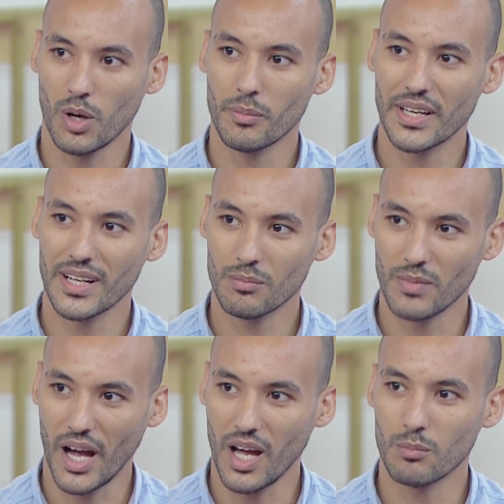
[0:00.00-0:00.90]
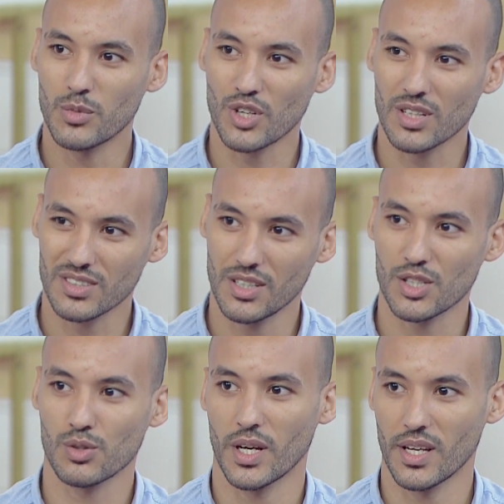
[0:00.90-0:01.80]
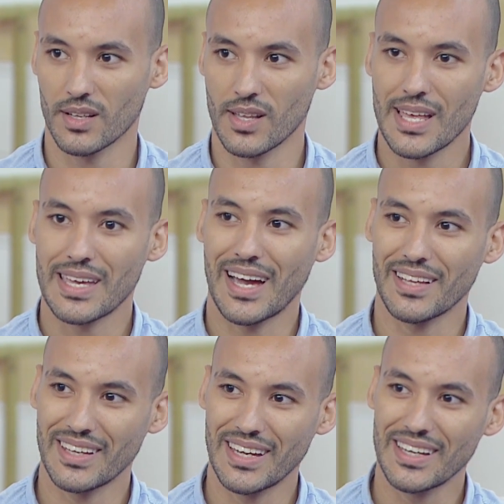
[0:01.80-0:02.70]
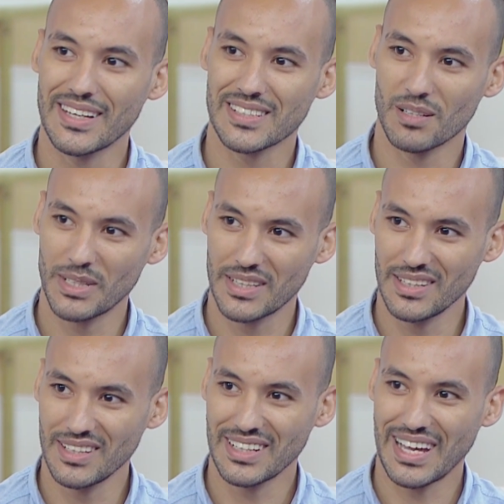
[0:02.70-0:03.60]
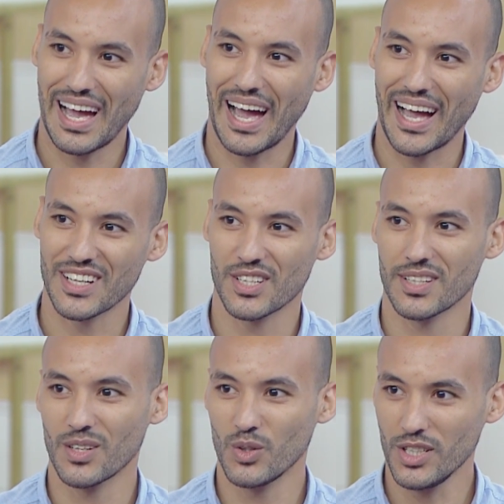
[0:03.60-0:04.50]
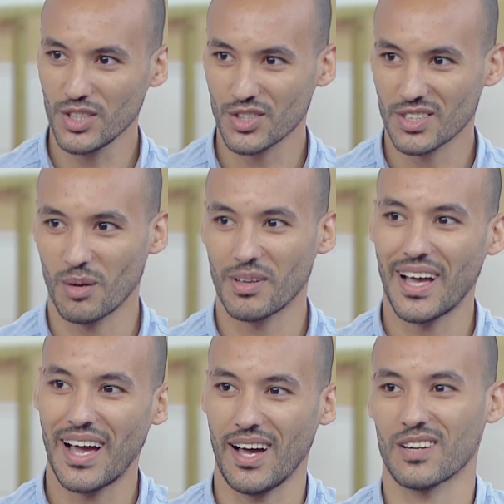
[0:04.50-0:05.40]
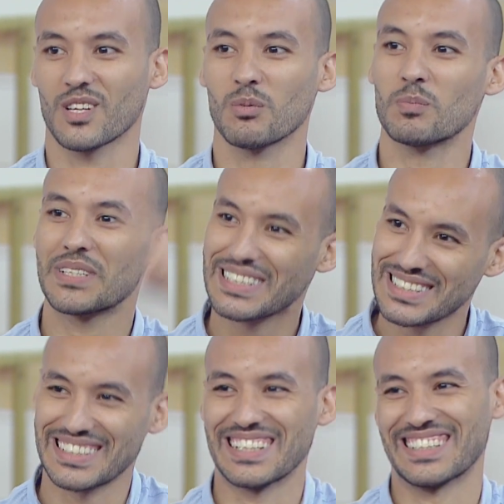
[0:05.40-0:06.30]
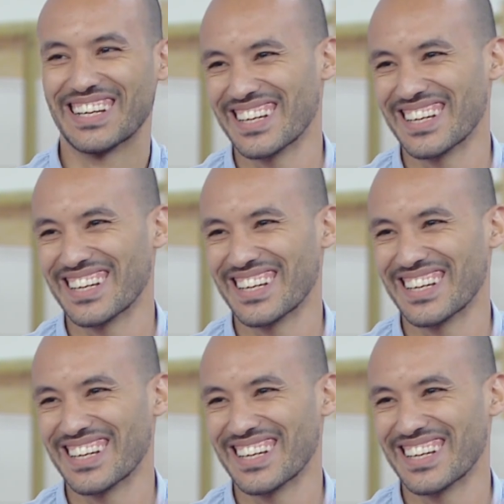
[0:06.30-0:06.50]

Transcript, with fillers: بيقلب معاه بشخصنه شويه نعم. يعني هي سابتني عشان انا وحش طب انا هرتبط بقى ست